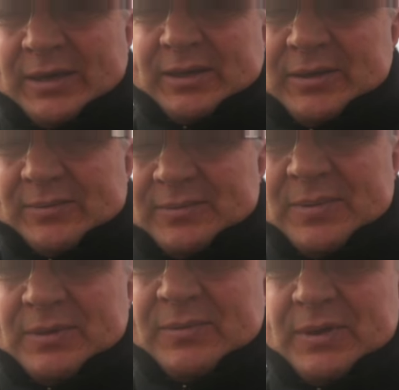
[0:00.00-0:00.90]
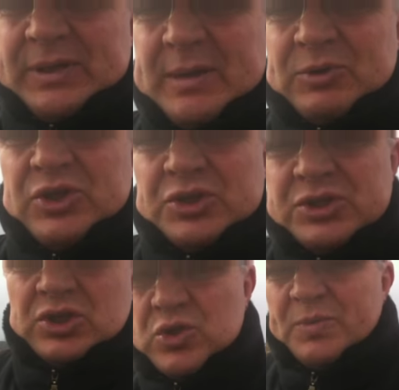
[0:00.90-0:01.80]
yy,
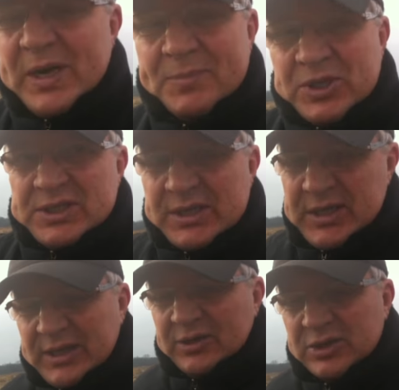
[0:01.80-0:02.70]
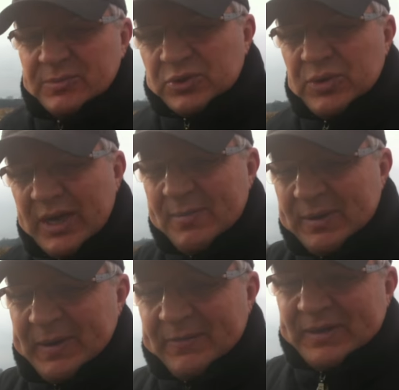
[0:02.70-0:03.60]
niemożności zrozumienia przez innych tego, co my
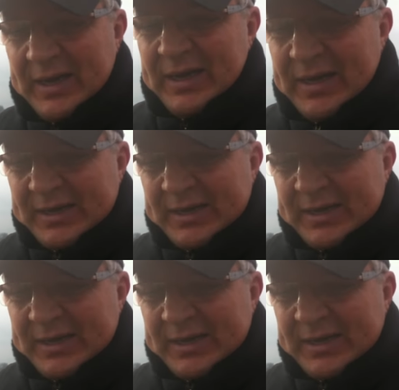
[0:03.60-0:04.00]
czujemy, prawda,